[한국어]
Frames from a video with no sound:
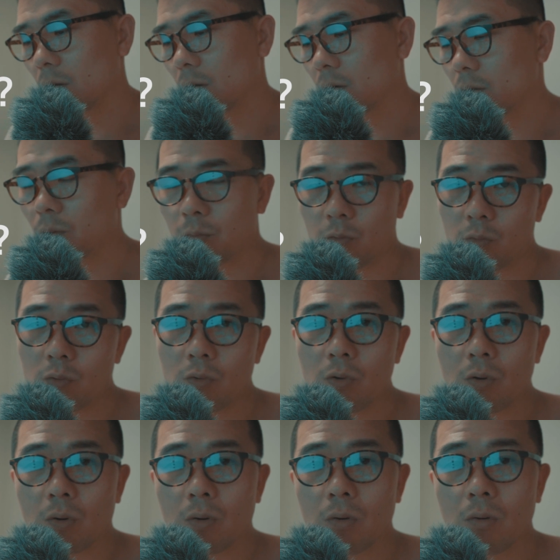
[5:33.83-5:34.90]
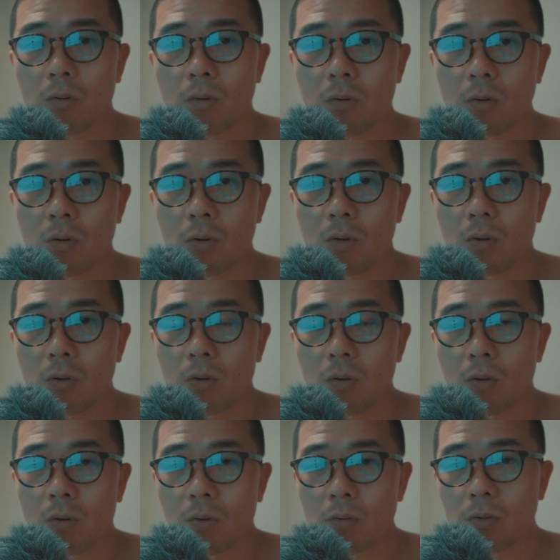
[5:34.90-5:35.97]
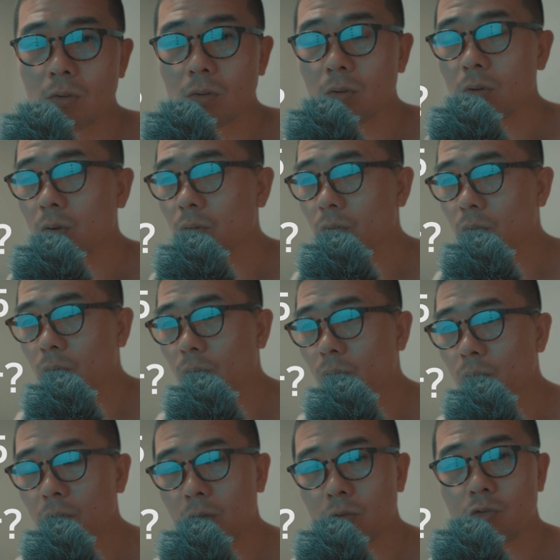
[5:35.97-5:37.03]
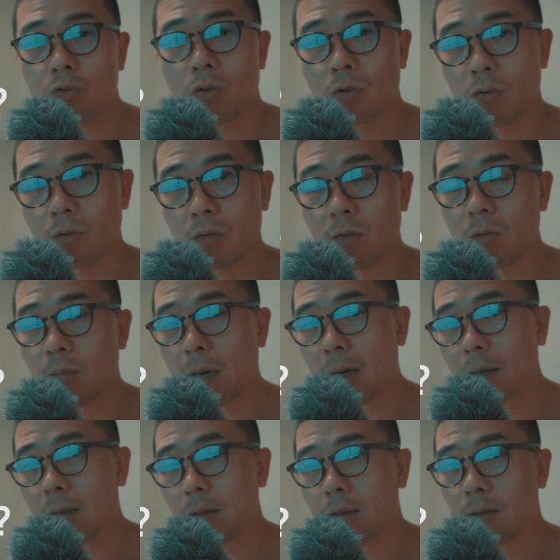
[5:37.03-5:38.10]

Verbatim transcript: 그 다음 스튜디오 스튜디오에서도 소니 주력으로 쓰는 바,